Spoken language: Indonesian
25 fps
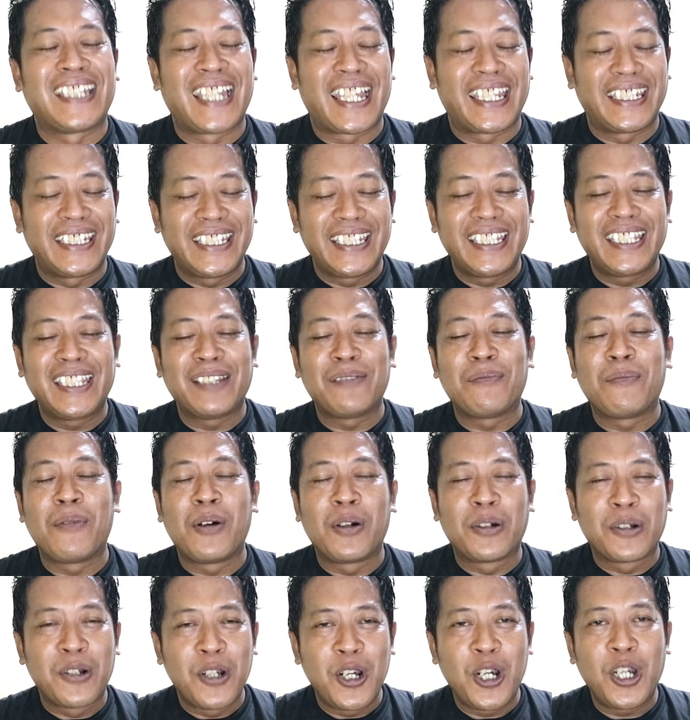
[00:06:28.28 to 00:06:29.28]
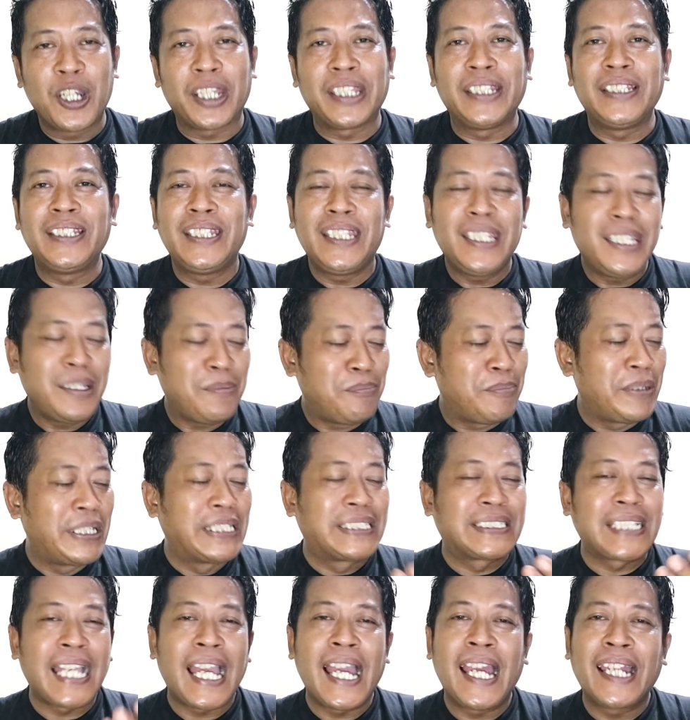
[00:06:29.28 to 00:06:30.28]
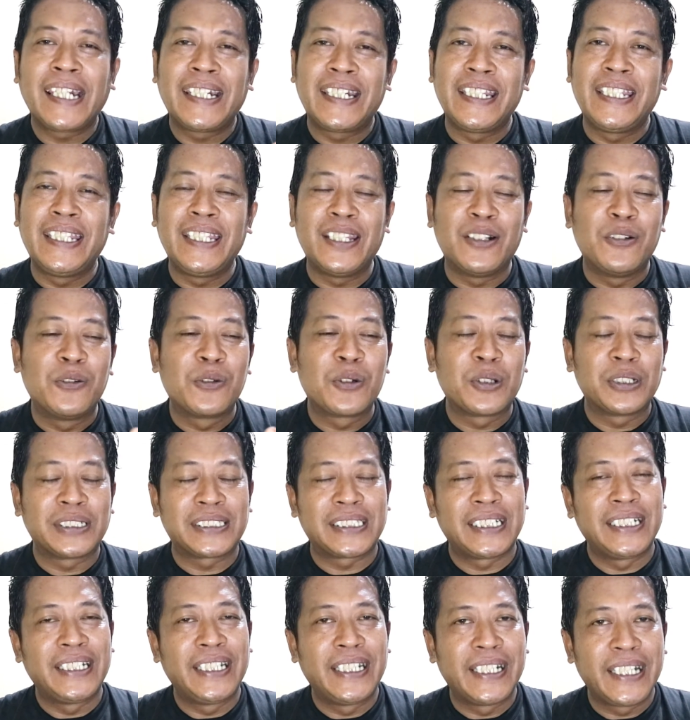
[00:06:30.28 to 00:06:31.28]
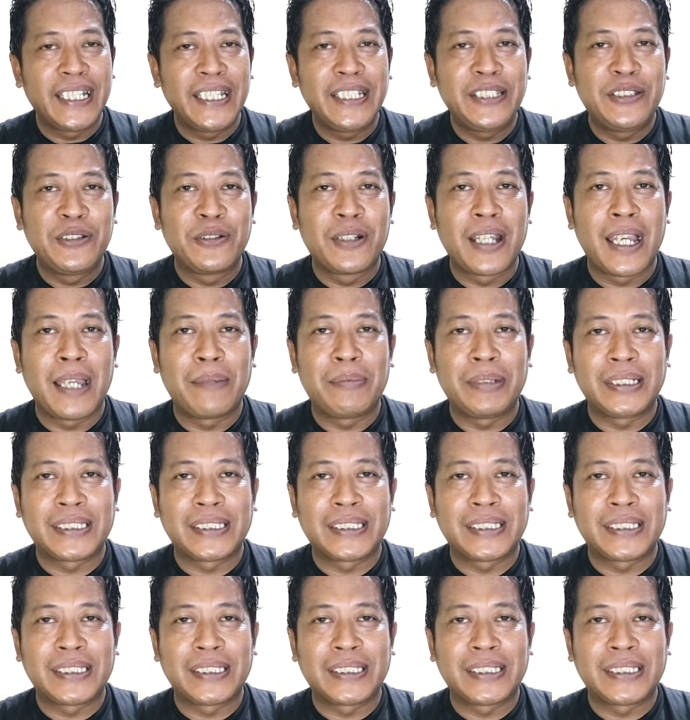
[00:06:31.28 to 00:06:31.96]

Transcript: nah ini monggo ini bisa diurus sendiri juga